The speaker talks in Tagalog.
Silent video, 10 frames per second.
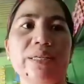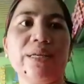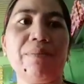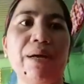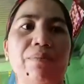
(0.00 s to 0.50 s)

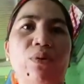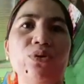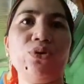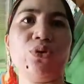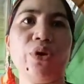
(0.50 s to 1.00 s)
kasama
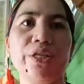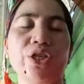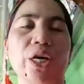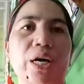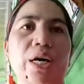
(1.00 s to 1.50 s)
Alfonso at
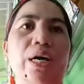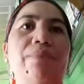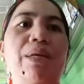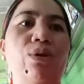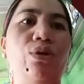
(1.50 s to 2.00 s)
saka
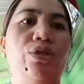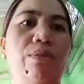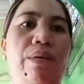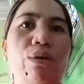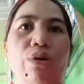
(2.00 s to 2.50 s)
Bilog,
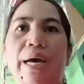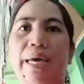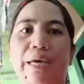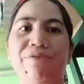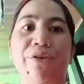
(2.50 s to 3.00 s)
Chin Bilog
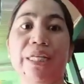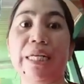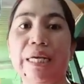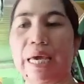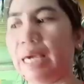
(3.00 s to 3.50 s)
ay
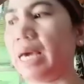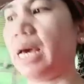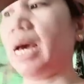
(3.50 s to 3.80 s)
14K.